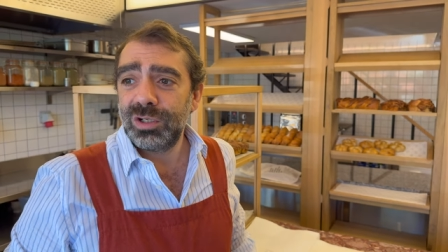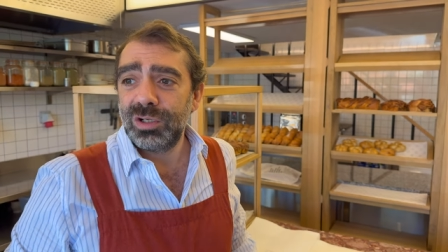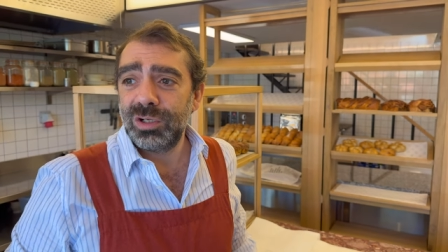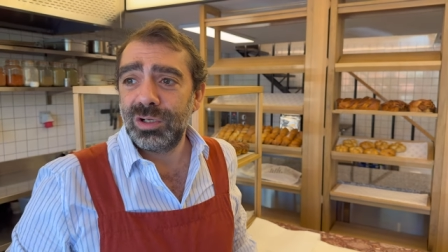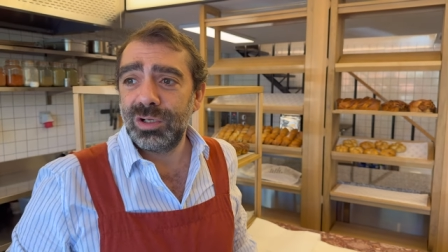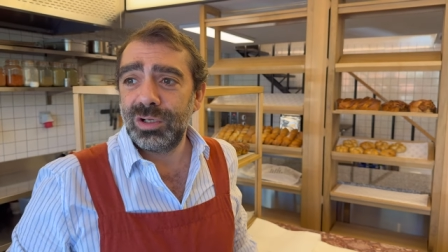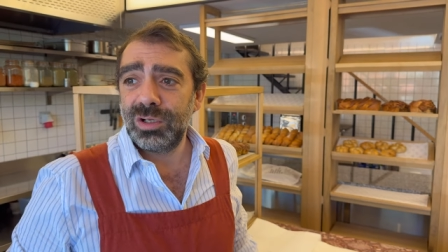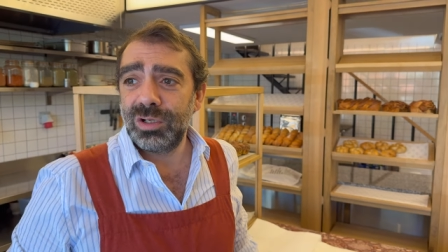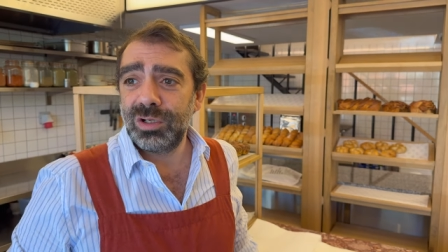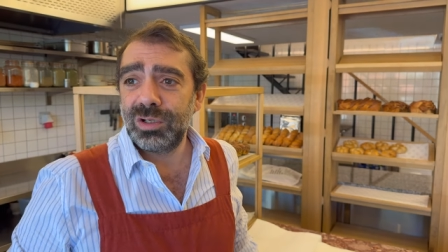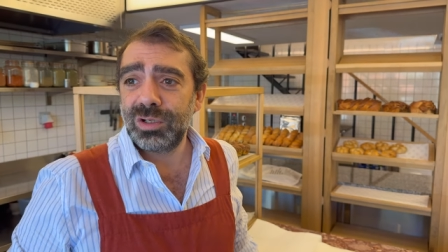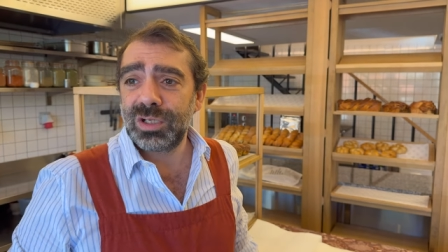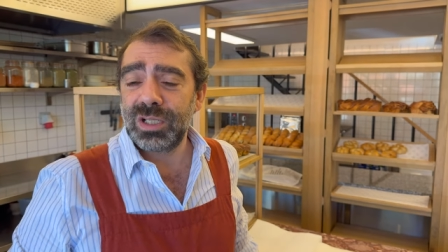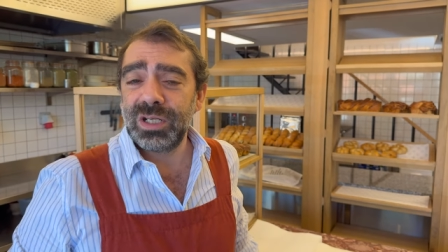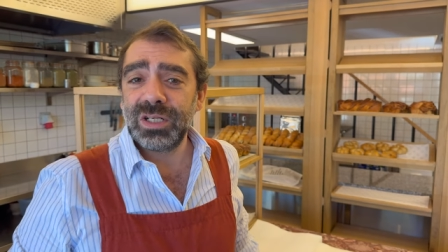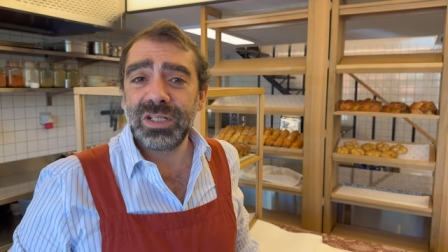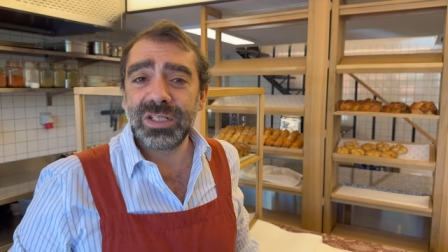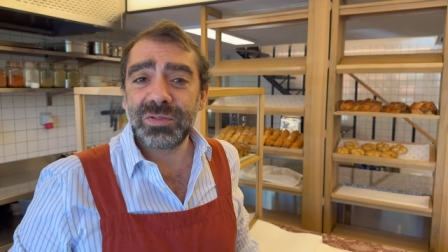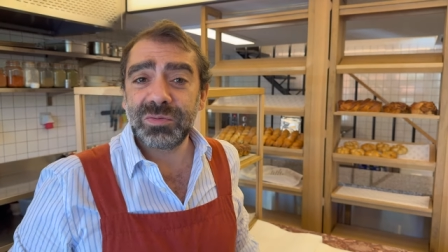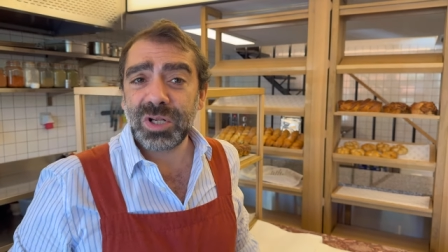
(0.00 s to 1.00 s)
آه، كل
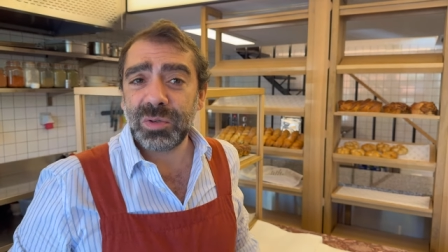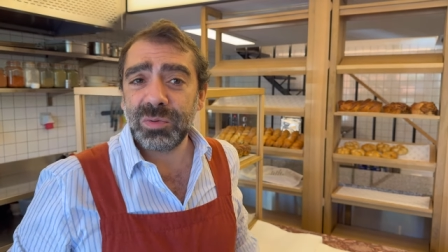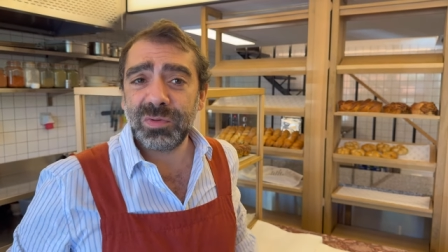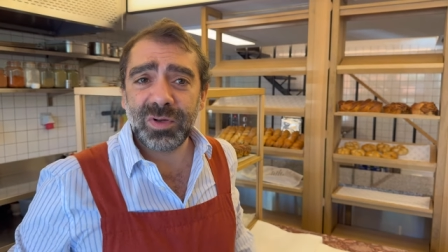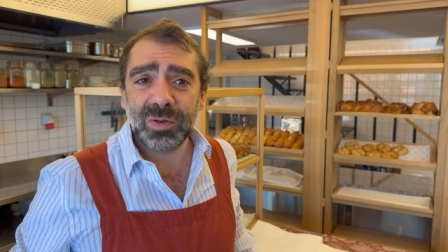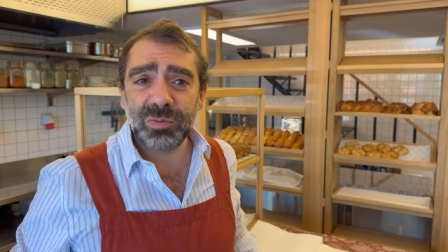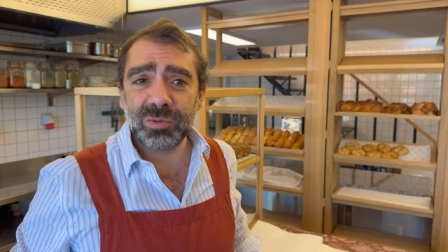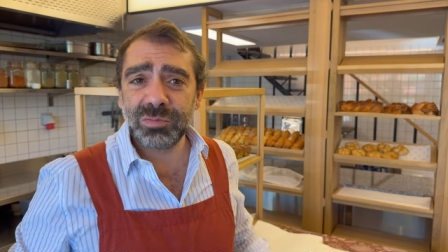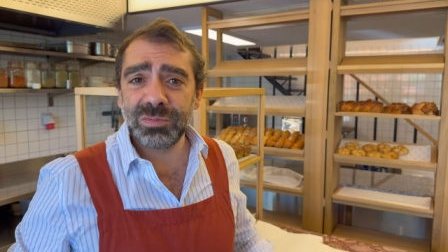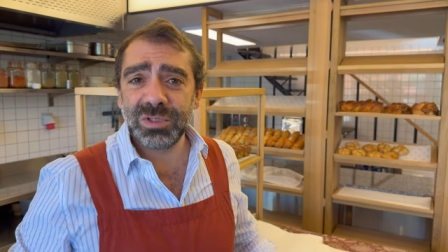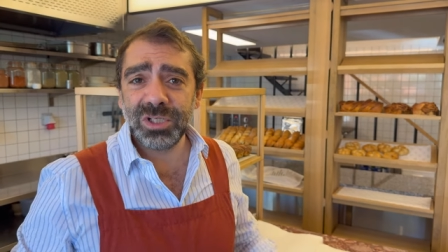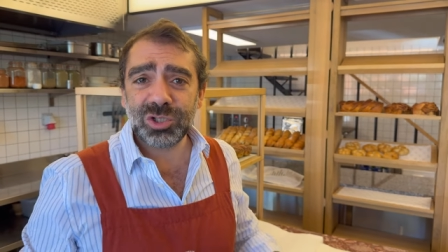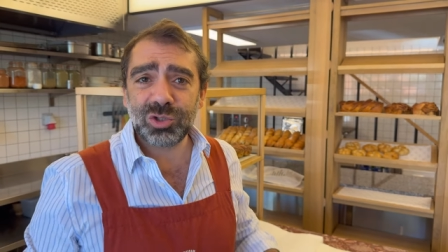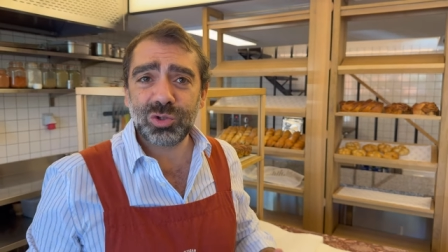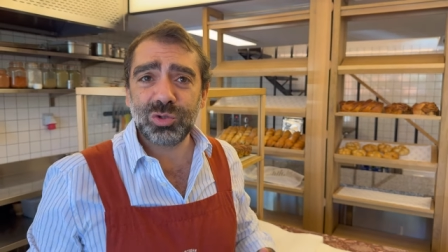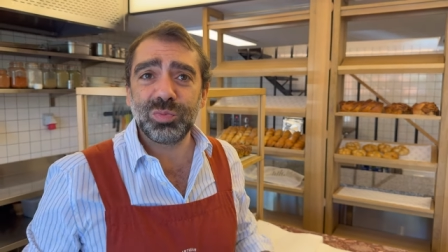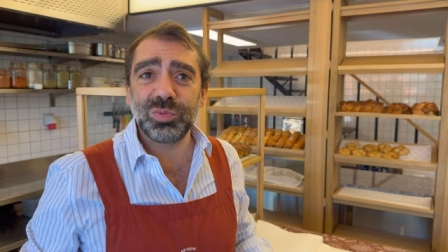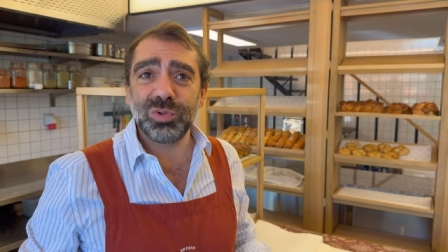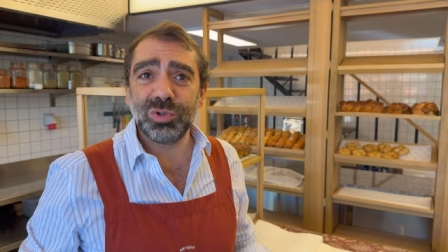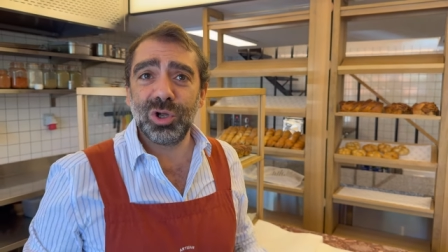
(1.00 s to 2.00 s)
الناس مش عارفها منيح
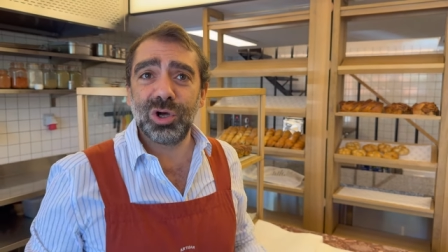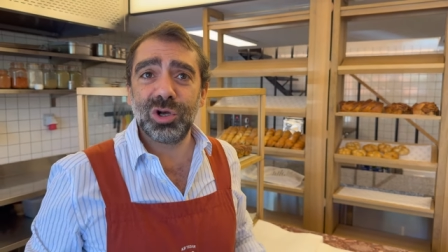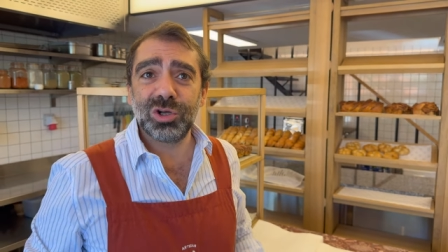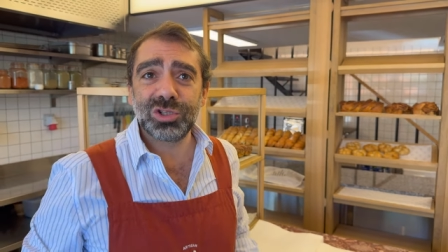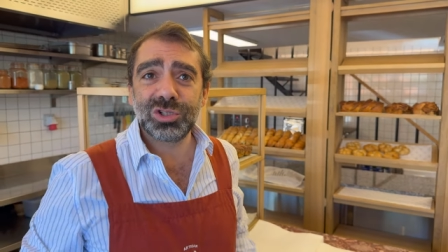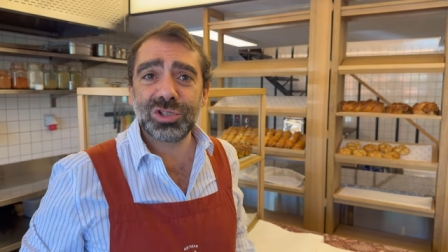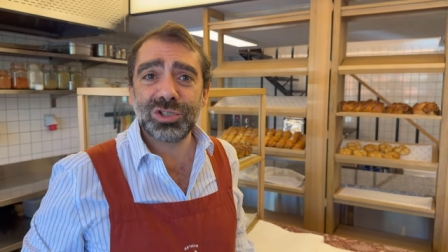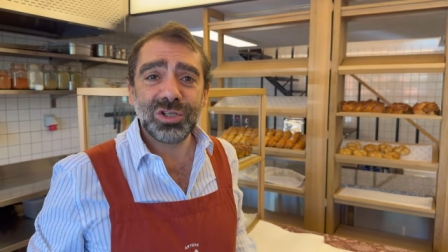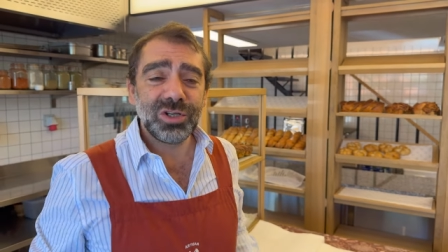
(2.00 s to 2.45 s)
شو بولوش